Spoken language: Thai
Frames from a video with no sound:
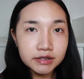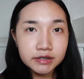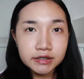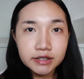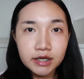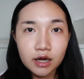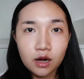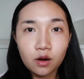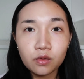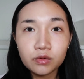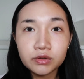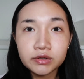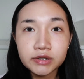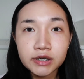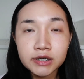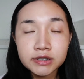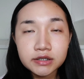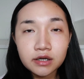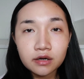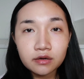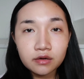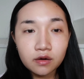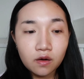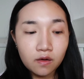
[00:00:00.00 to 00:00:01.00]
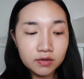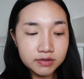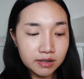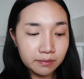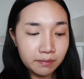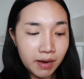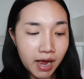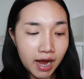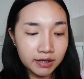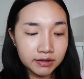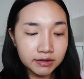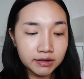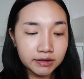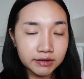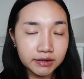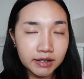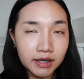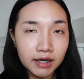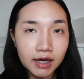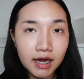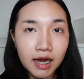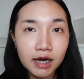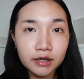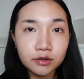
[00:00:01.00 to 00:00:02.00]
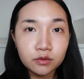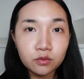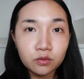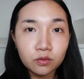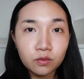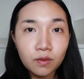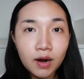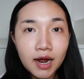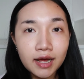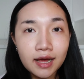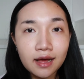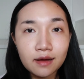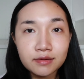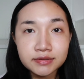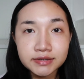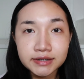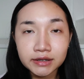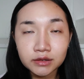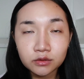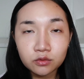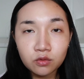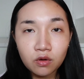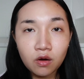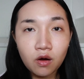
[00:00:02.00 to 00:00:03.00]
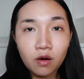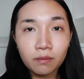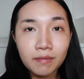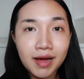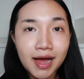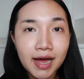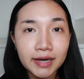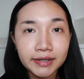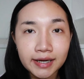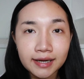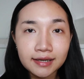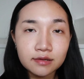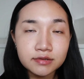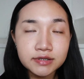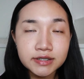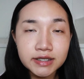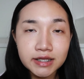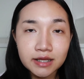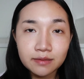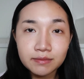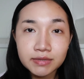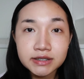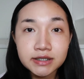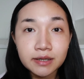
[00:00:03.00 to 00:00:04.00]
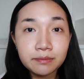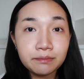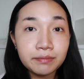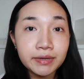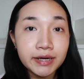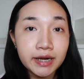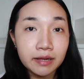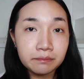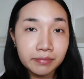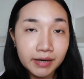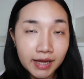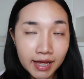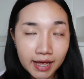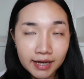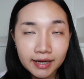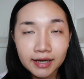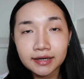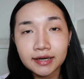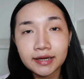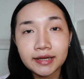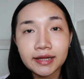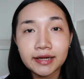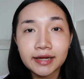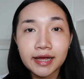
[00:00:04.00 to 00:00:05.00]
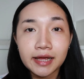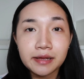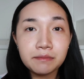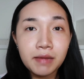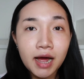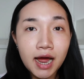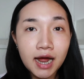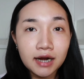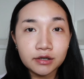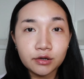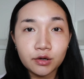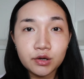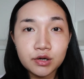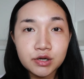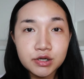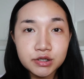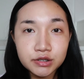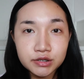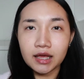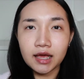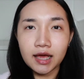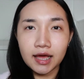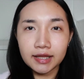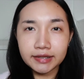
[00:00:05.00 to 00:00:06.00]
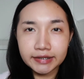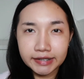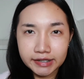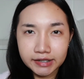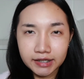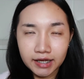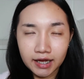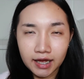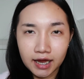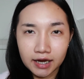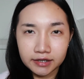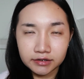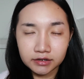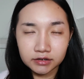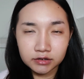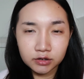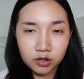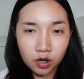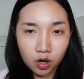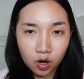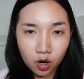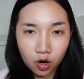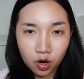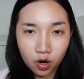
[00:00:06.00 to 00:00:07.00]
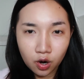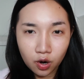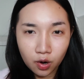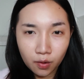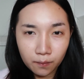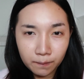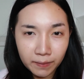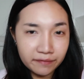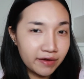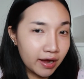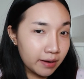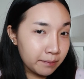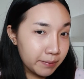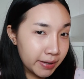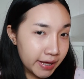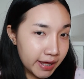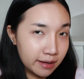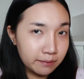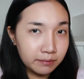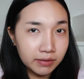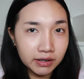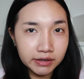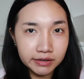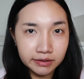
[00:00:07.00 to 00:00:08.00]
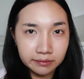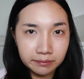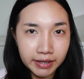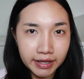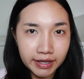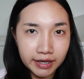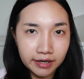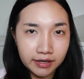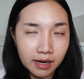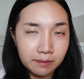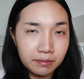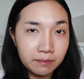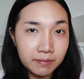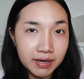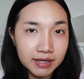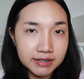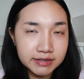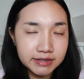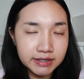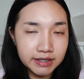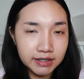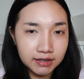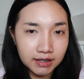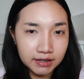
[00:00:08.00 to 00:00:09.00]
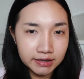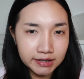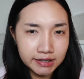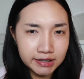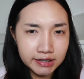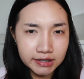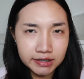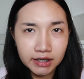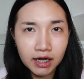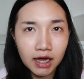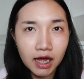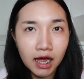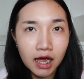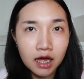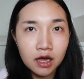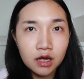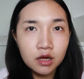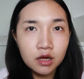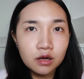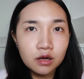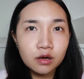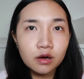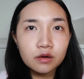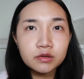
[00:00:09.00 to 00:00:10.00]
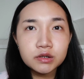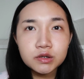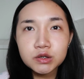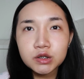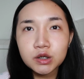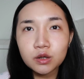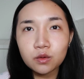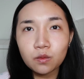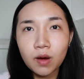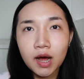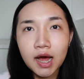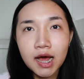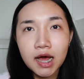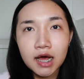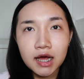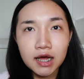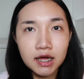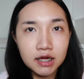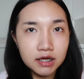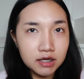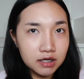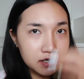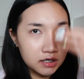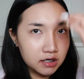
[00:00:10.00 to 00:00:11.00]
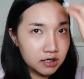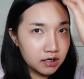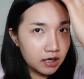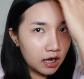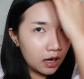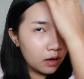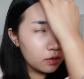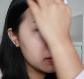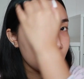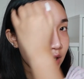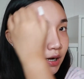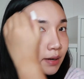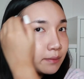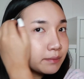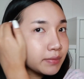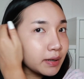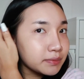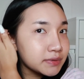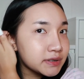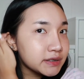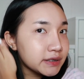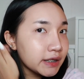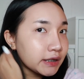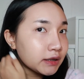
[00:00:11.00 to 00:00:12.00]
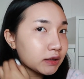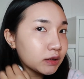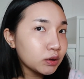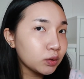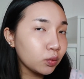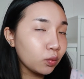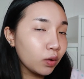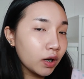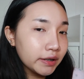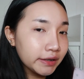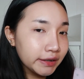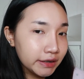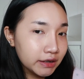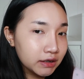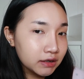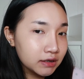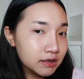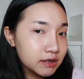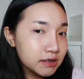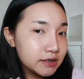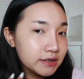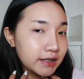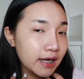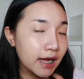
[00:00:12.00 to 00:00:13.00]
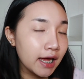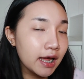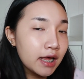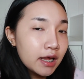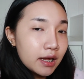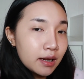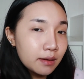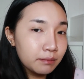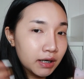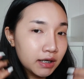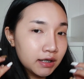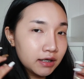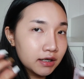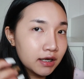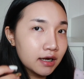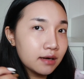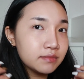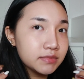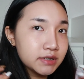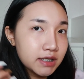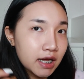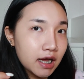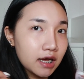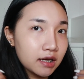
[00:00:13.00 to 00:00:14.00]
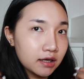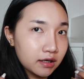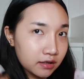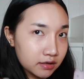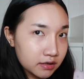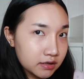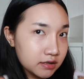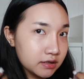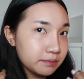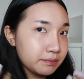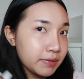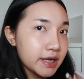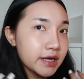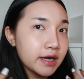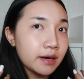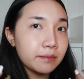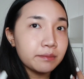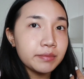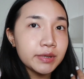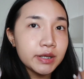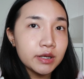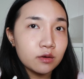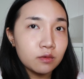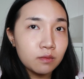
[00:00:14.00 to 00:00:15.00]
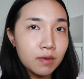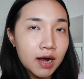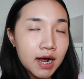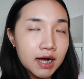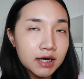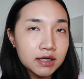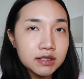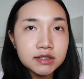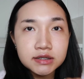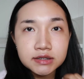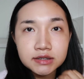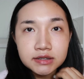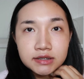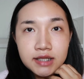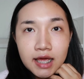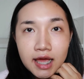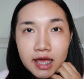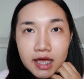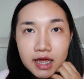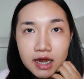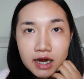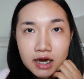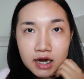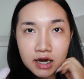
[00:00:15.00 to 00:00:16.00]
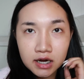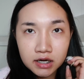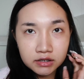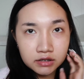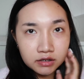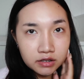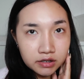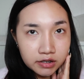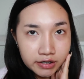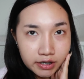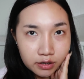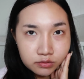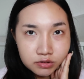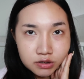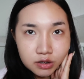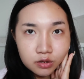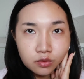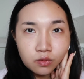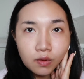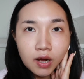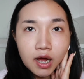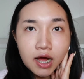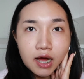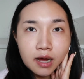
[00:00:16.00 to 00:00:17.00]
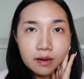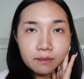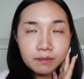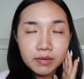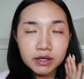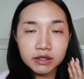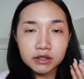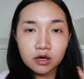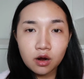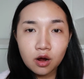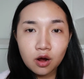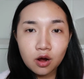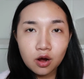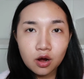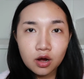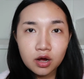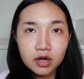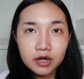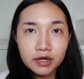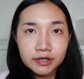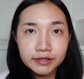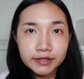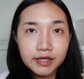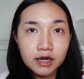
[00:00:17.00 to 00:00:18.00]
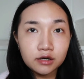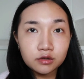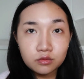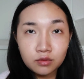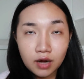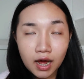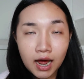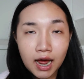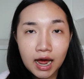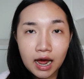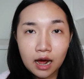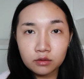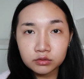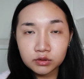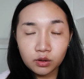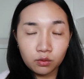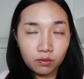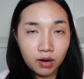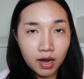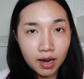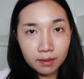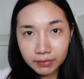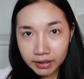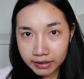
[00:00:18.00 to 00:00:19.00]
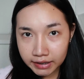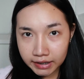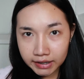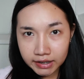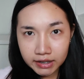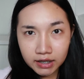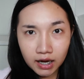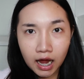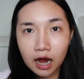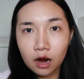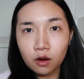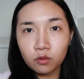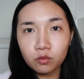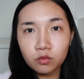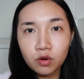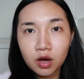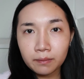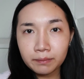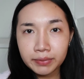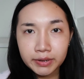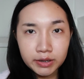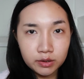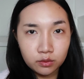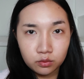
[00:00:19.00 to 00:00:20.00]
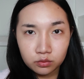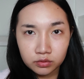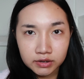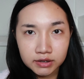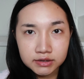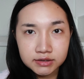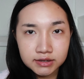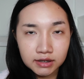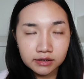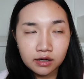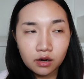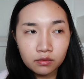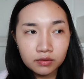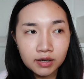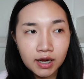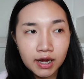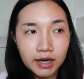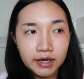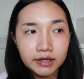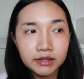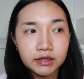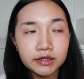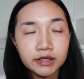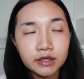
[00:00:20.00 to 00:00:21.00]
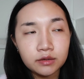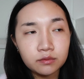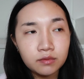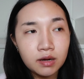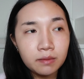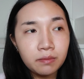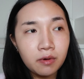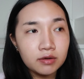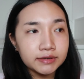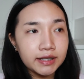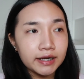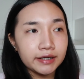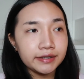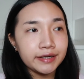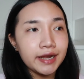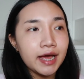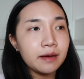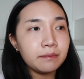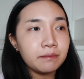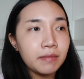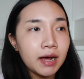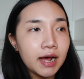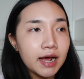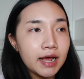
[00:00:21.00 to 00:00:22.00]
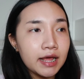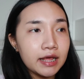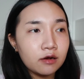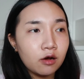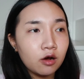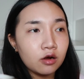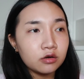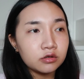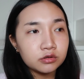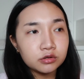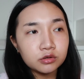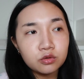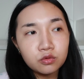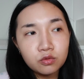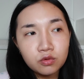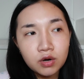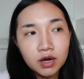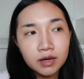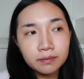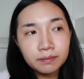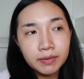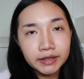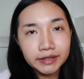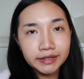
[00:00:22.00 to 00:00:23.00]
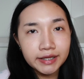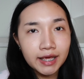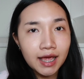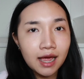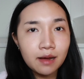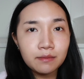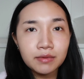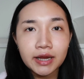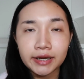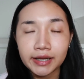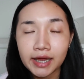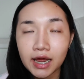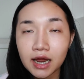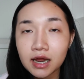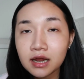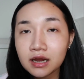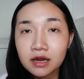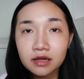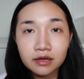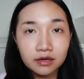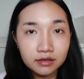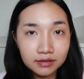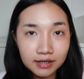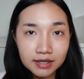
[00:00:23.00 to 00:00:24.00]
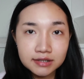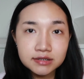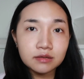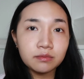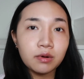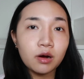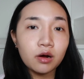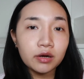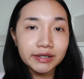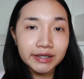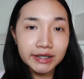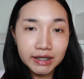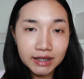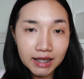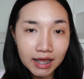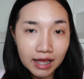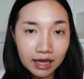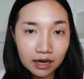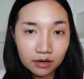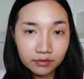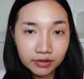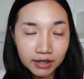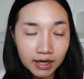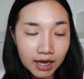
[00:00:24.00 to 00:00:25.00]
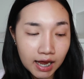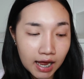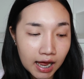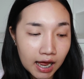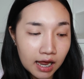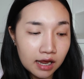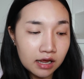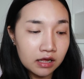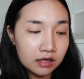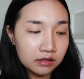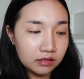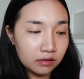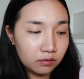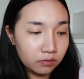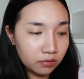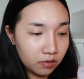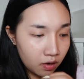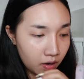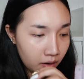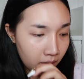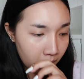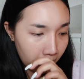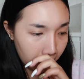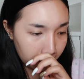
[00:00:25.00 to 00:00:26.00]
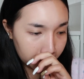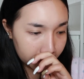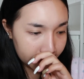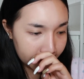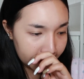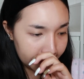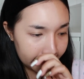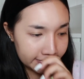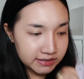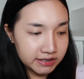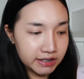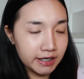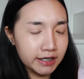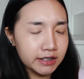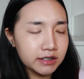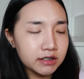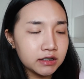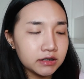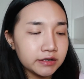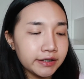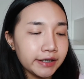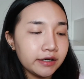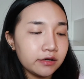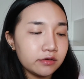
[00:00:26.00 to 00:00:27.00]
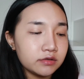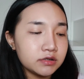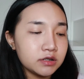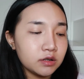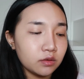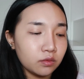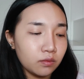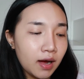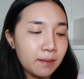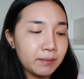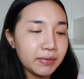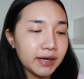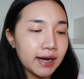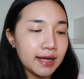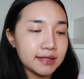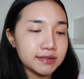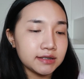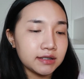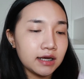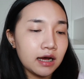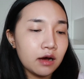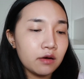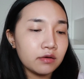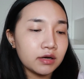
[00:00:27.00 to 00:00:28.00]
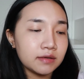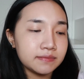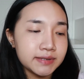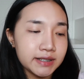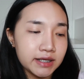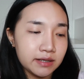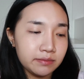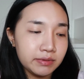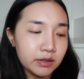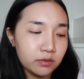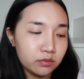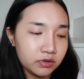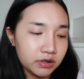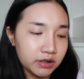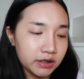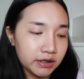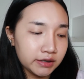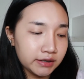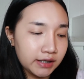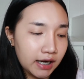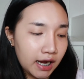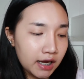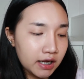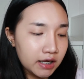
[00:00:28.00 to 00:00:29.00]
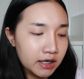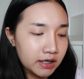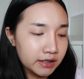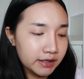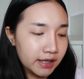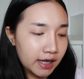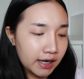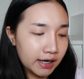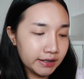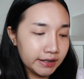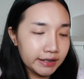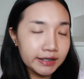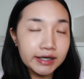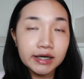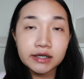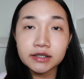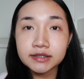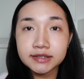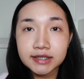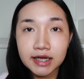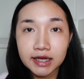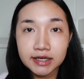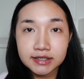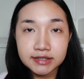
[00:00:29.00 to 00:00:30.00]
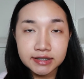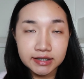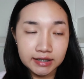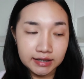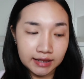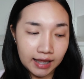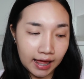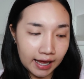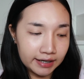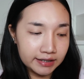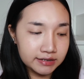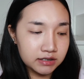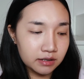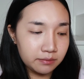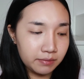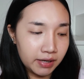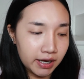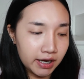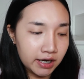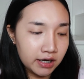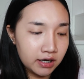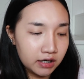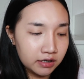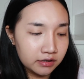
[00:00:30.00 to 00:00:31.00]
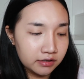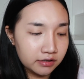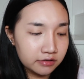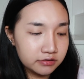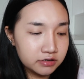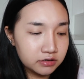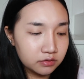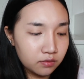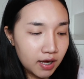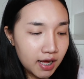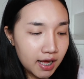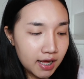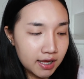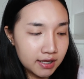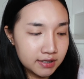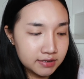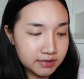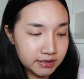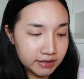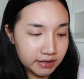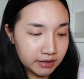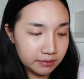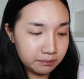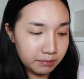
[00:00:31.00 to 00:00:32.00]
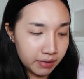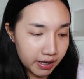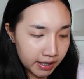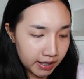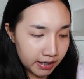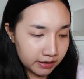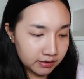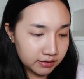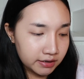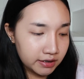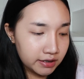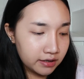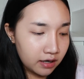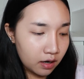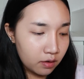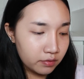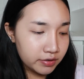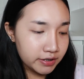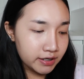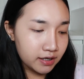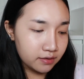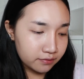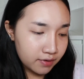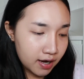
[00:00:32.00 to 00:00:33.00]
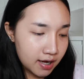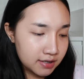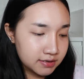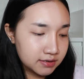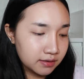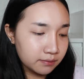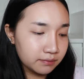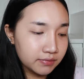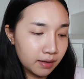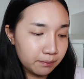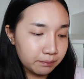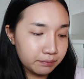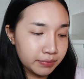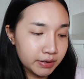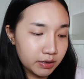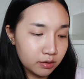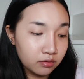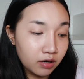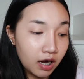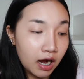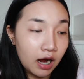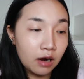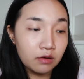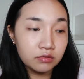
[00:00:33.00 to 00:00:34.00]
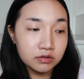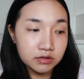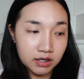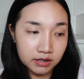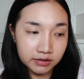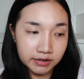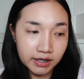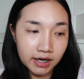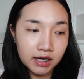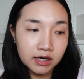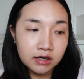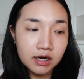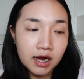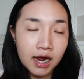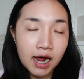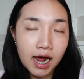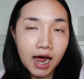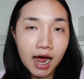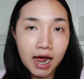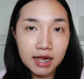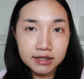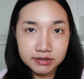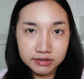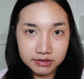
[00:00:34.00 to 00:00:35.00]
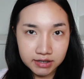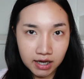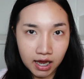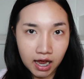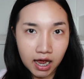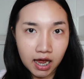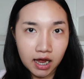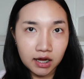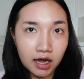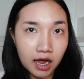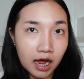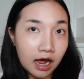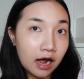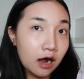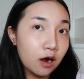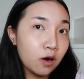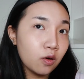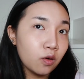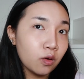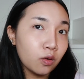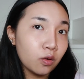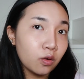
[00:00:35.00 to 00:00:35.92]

เดี๋ยวเนื้อจะรอสักพักหนึ่งนะคะ ดูว่าเขาเซตตัวออกมาเนี่ย แล้วสีมันจะเปลี่ยนแปลงอะไรยังไงบ้างเนาะอันนี้นะคะเนิร์ดก็ไปฟังเพลงมาหนึ่งเพลงนะประมาณ4นาทีนะคะก็รู้สึกว่าเเขาเริ่มแบบเซตตัวดีขึ้นนะมันเริ่มจะกลืนไปกับผิวมากขึ้น แต่เนิร์ดก็ยังรู้สึกว่ามันก็ยังดูขาวแต่ว่าไม่ได้ขาวกว่าผิวเนิร์ดสักเท่าไหร่นะคิดว่าพอแต่งหน้าไปคอนทัวร์ปัดแก้มอะไรเงี้ยก็น่าจะพอดีแล้วนะคะแล้วก็มีอีกสีหนึ่งที่เนิร์ดรู้สึกว่ามันอาจจะเข้ากับสีผิวเนิร์ดนะอย่างอันนี้เนี่ยเนิร์ดใช้สีไลท์ใช่ไหมเนิร์ดรู้สึกว่าสีเบจที่เขาเขียนว่าสำหรับผิวขาวเหลืองเนี่ยอาจจะเข้า